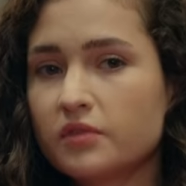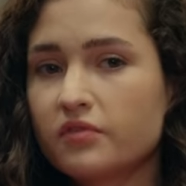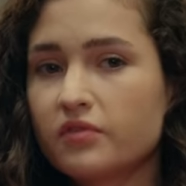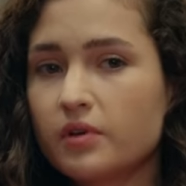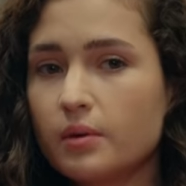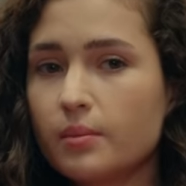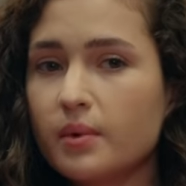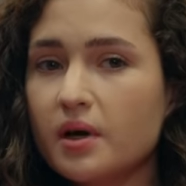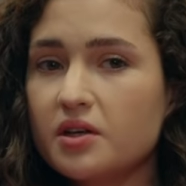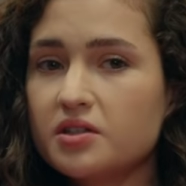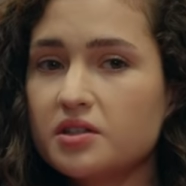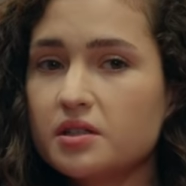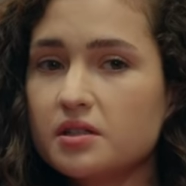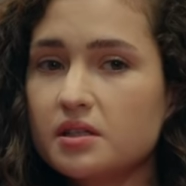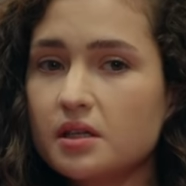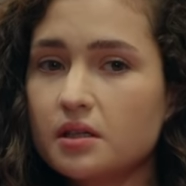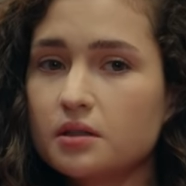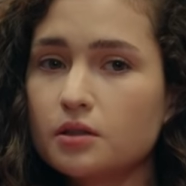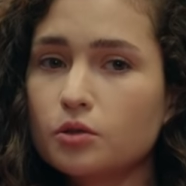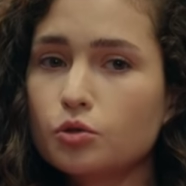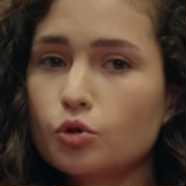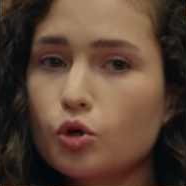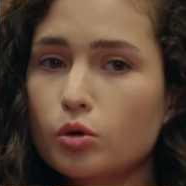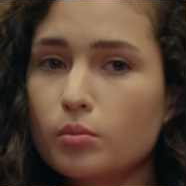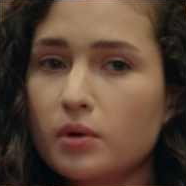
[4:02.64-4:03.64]
Ve bence
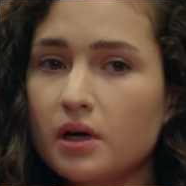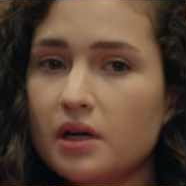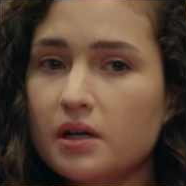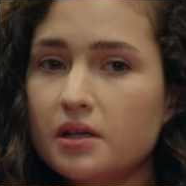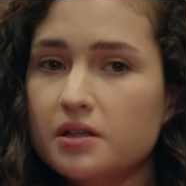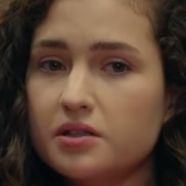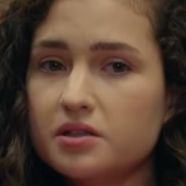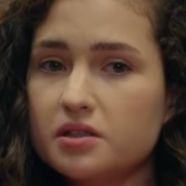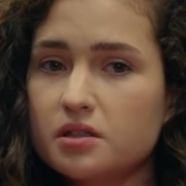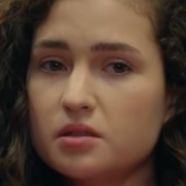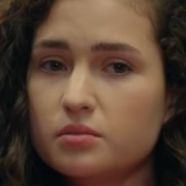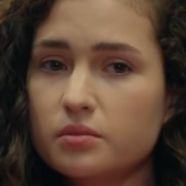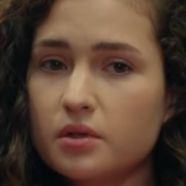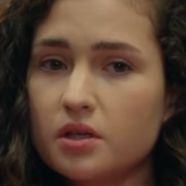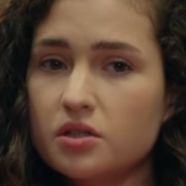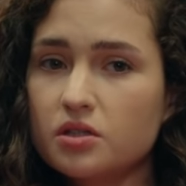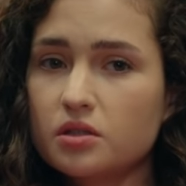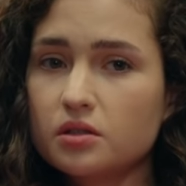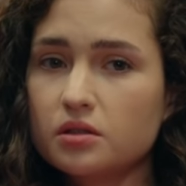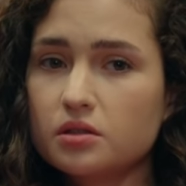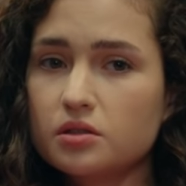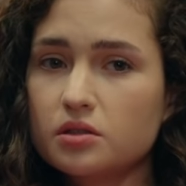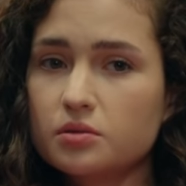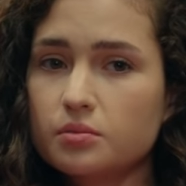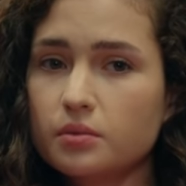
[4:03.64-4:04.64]
sen de normalleştirmeye
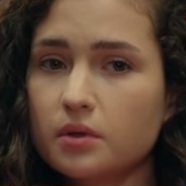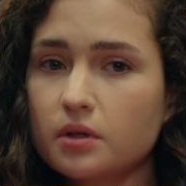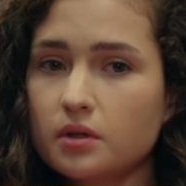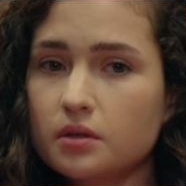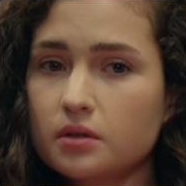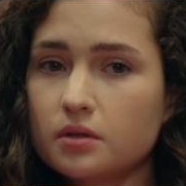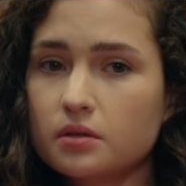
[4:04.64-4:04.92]
çalışma.